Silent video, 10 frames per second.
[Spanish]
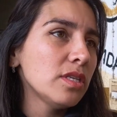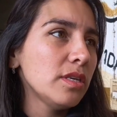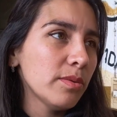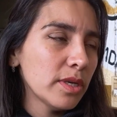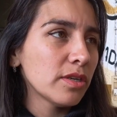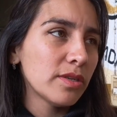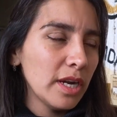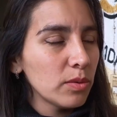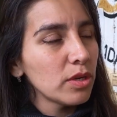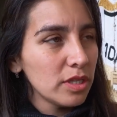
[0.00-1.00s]
y bueno, con
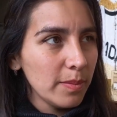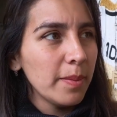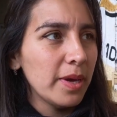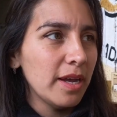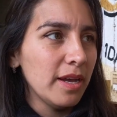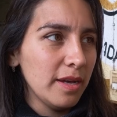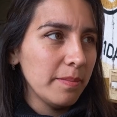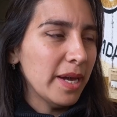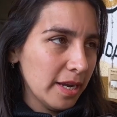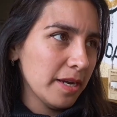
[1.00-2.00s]
algunos temas para
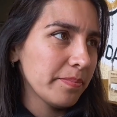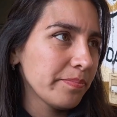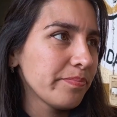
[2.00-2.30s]
marcar.